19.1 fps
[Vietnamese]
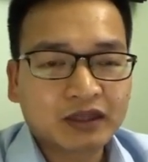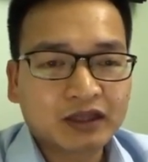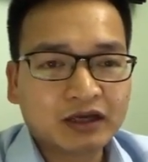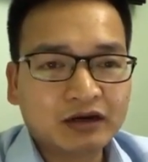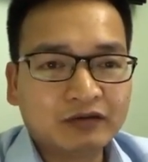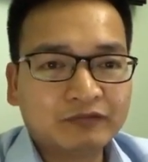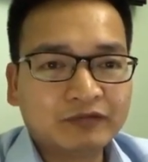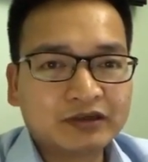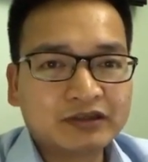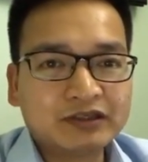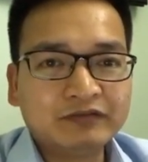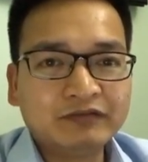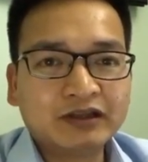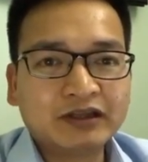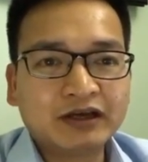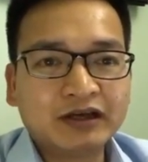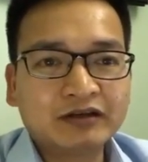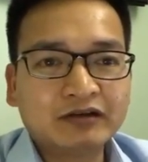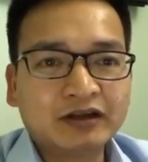nhưng chính
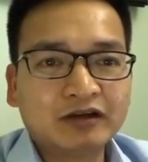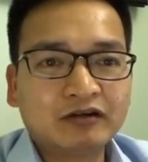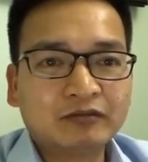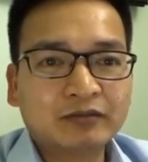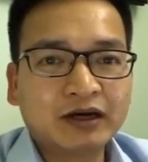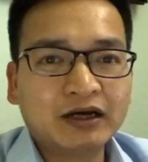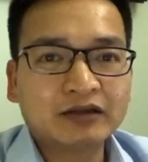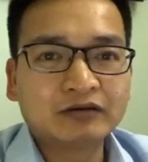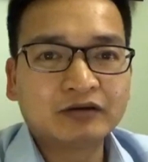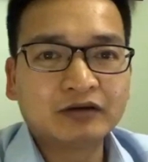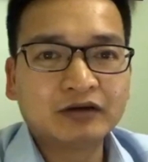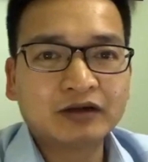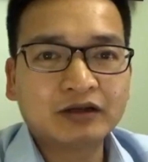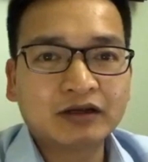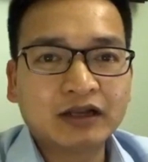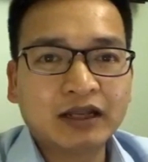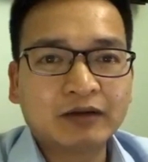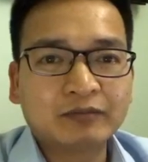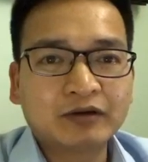vì thế cho nên hôm nay
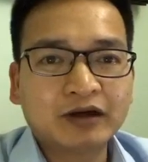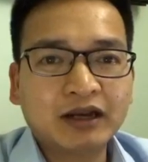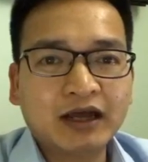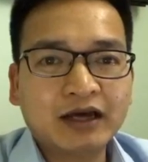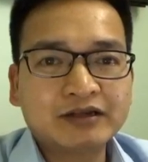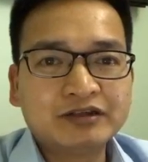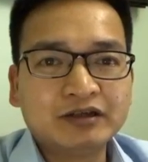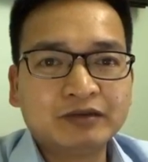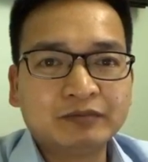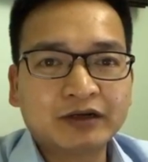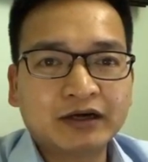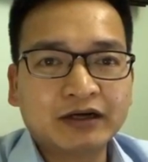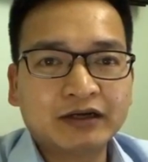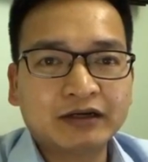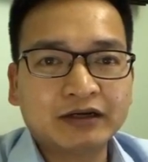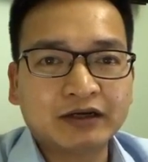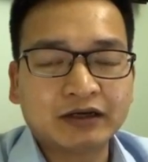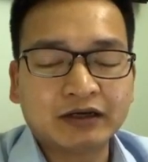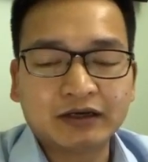tôi làm cái livestream
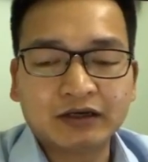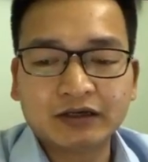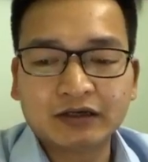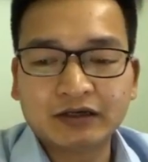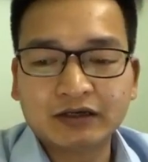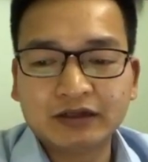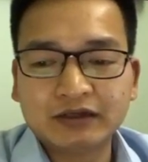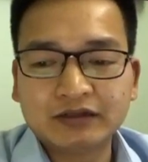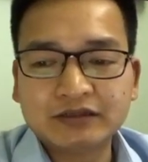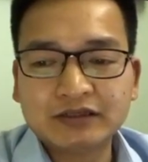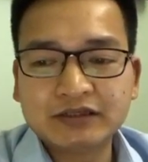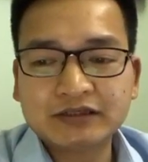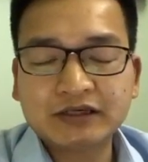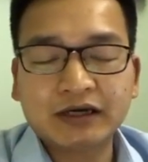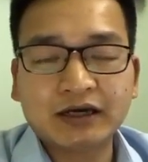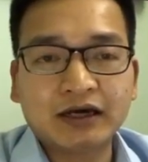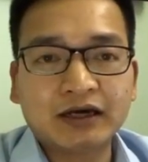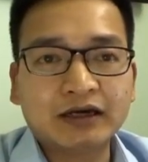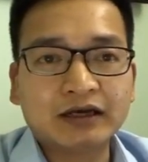này để ờ, chia
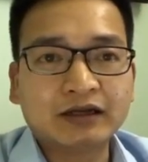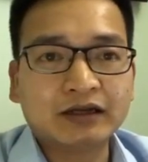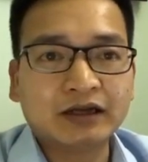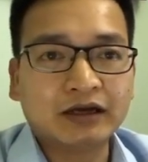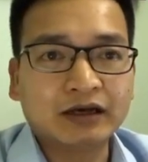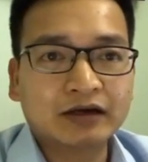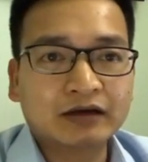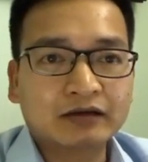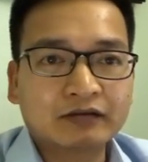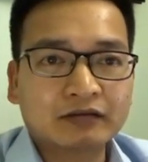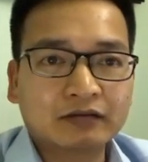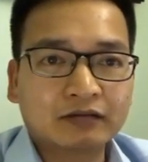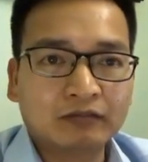sẻ để